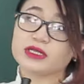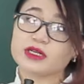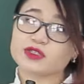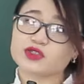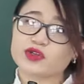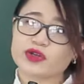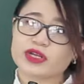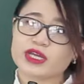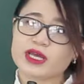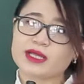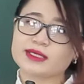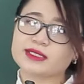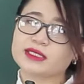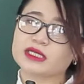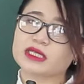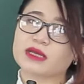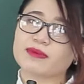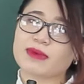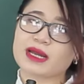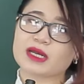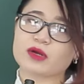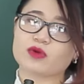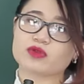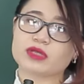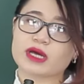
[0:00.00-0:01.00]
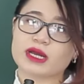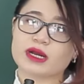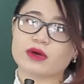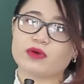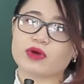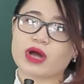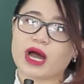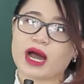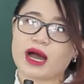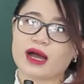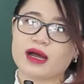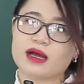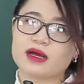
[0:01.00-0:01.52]
chưa xuất hiện, chưa thấy mặt cô ta đâu
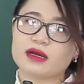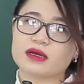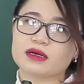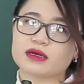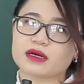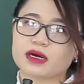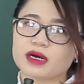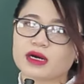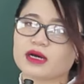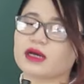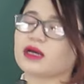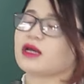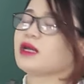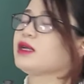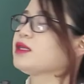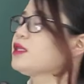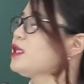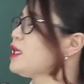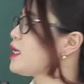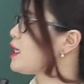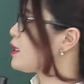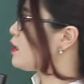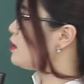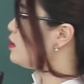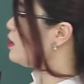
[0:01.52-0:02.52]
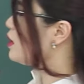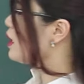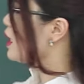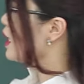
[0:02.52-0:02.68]
cả. Đấy, thì cái từ